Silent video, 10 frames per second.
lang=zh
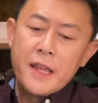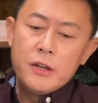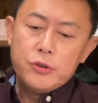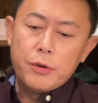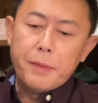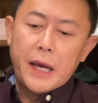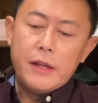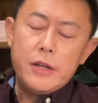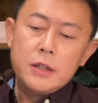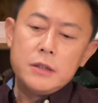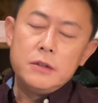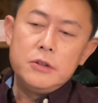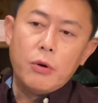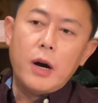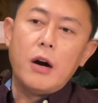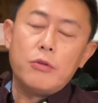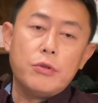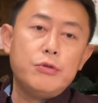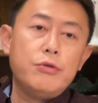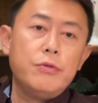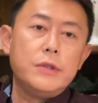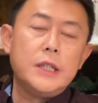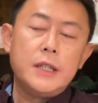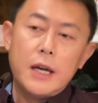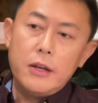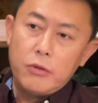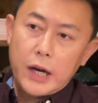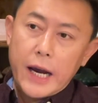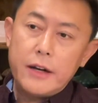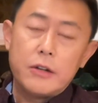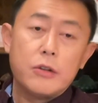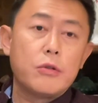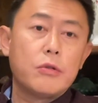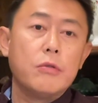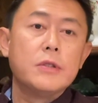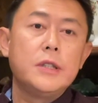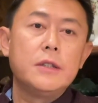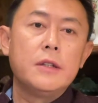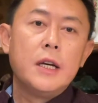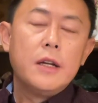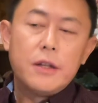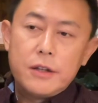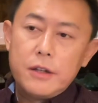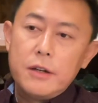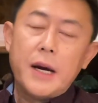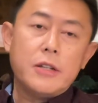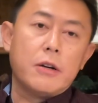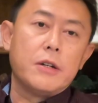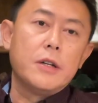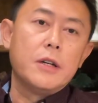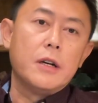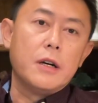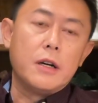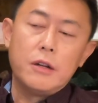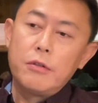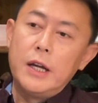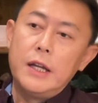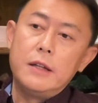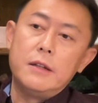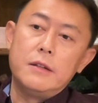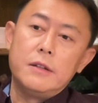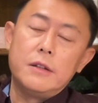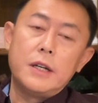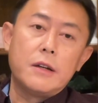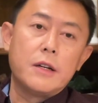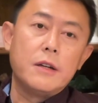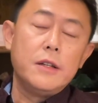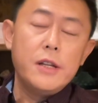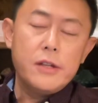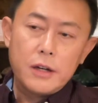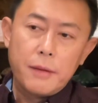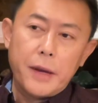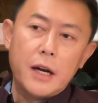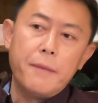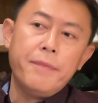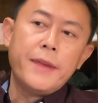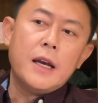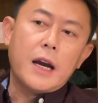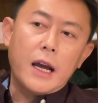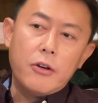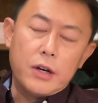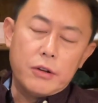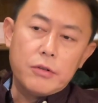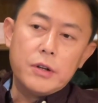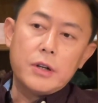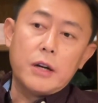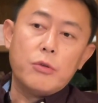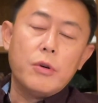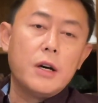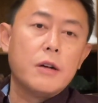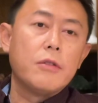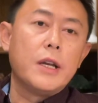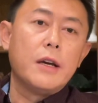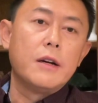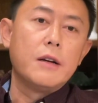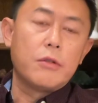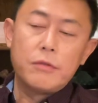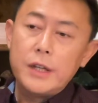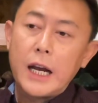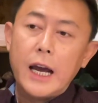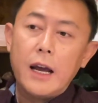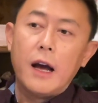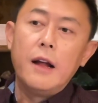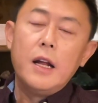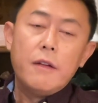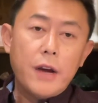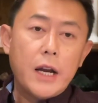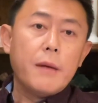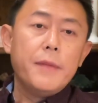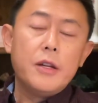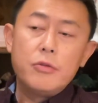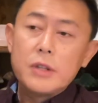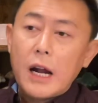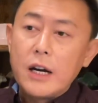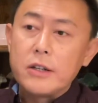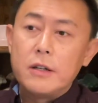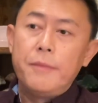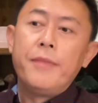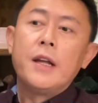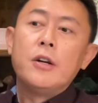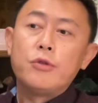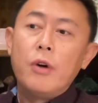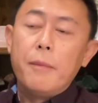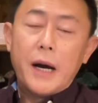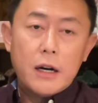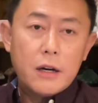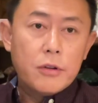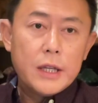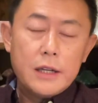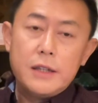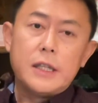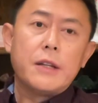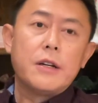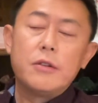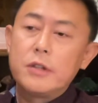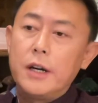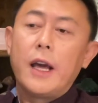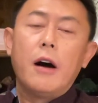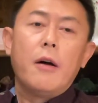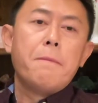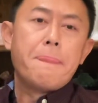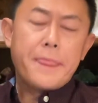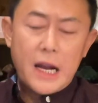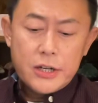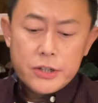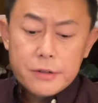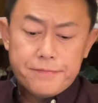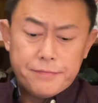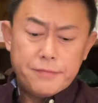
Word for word: 就是北京有好多区，今天又开始重新四十八小时的核酸这个阴性证明，还有很多很多核酸亭又重新开了。为什么呢？就当时说把核酸的这检测都撤掉，但是